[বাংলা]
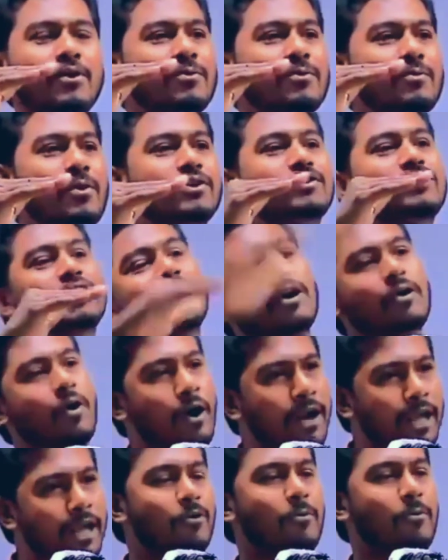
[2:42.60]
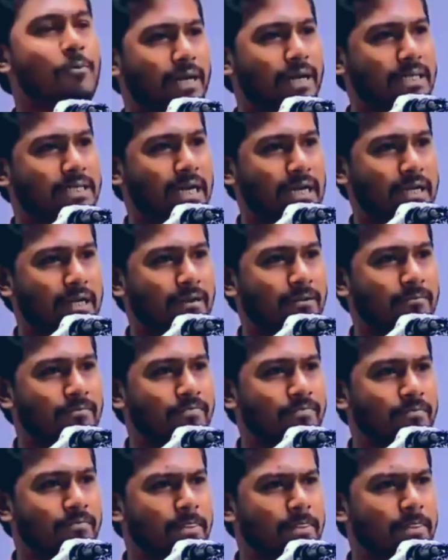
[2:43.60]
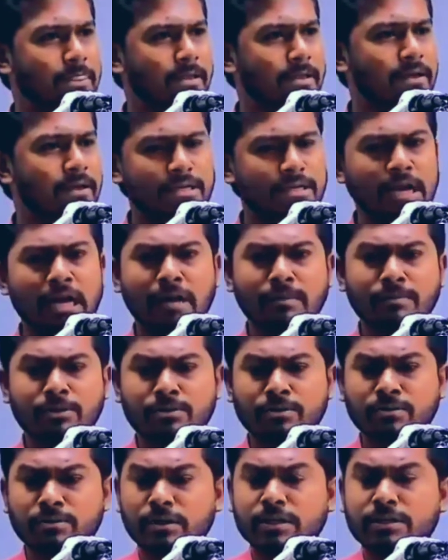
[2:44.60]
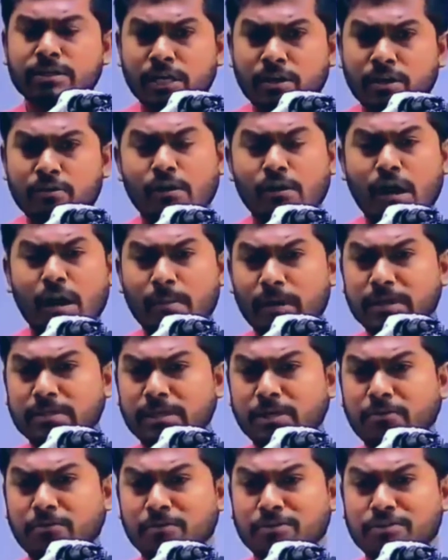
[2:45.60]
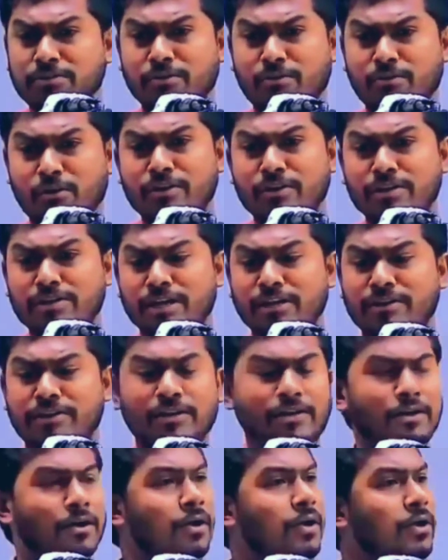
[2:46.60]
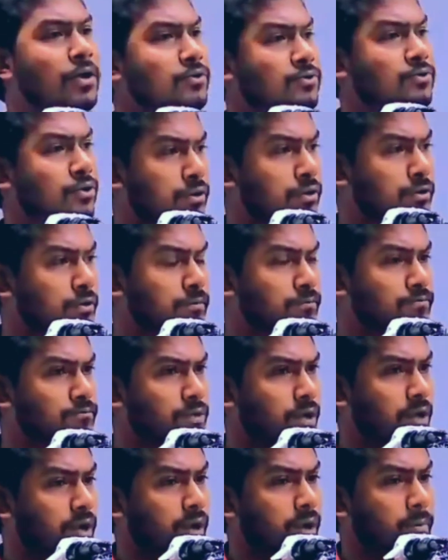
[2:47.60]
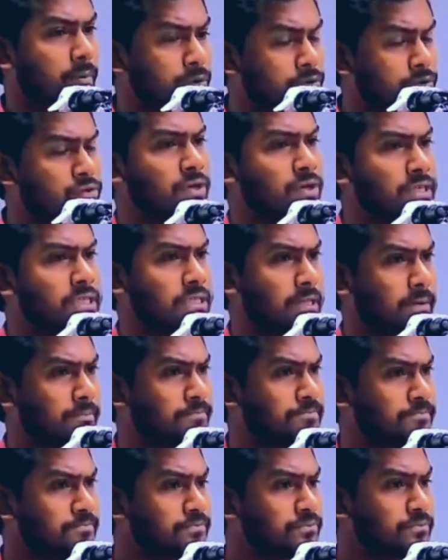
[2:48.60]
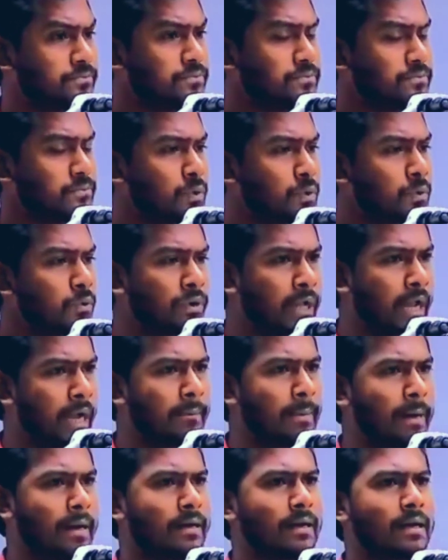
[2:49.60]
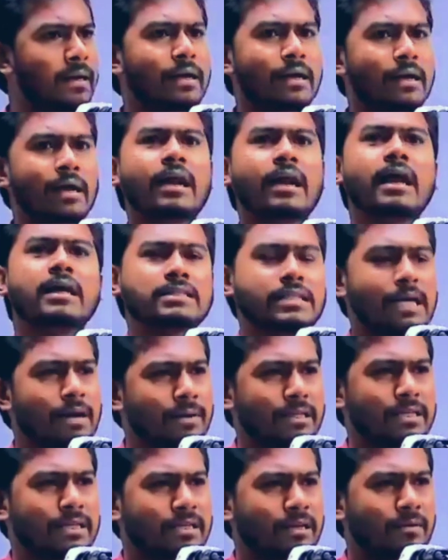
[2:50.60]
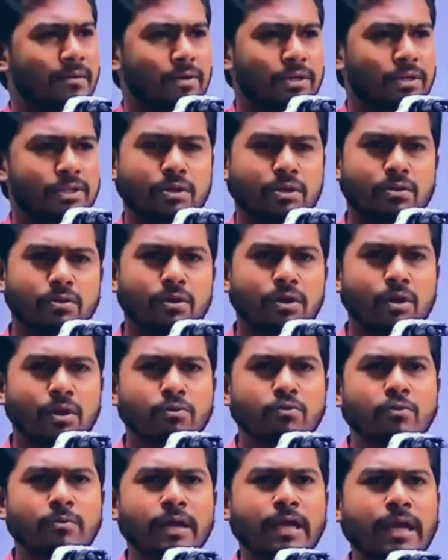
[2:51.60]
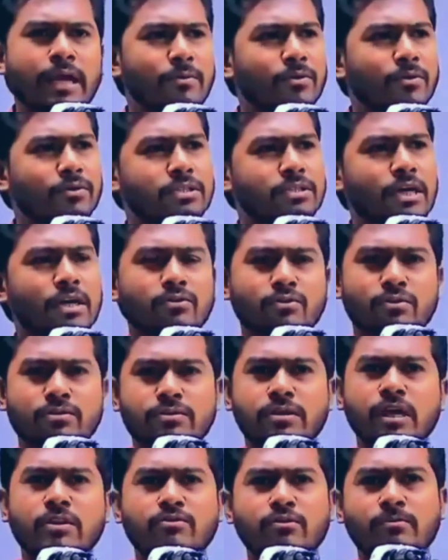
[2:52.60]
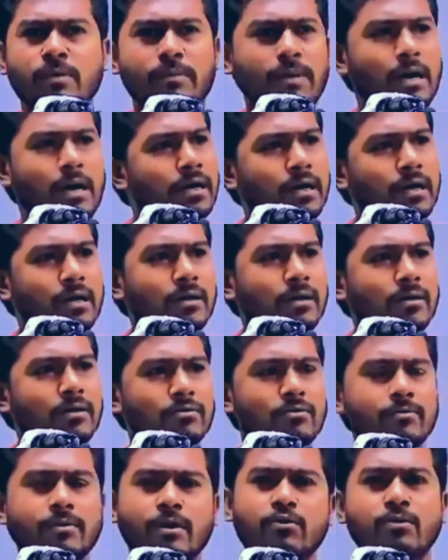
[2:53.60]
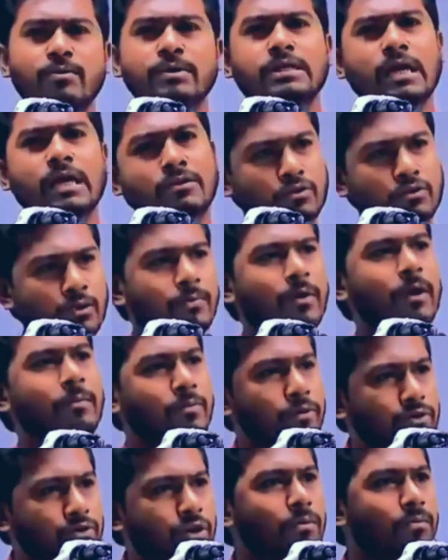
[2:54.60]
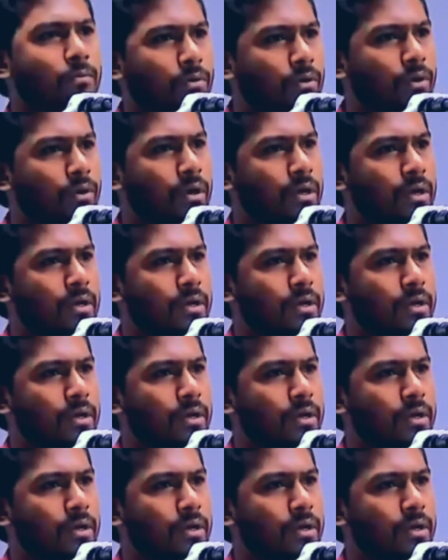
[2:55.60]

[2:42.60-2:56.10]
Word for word: পদমর্যাদায় অনেক উপরে থাকে ঢাকা বিশ্ববিদ্যালয়ের শিক্ষক আমার শিক্ষক ছিলেন কথা সাহিত্যিক সৈয়দ মঞ্জুল ইসলাম উনি একবার ক্লাসে আমাদেরকে বলেছিল তোমরা কেমন ছাত্র বাবা তোমরা খুবই স্বার্থপর প্রজন্ম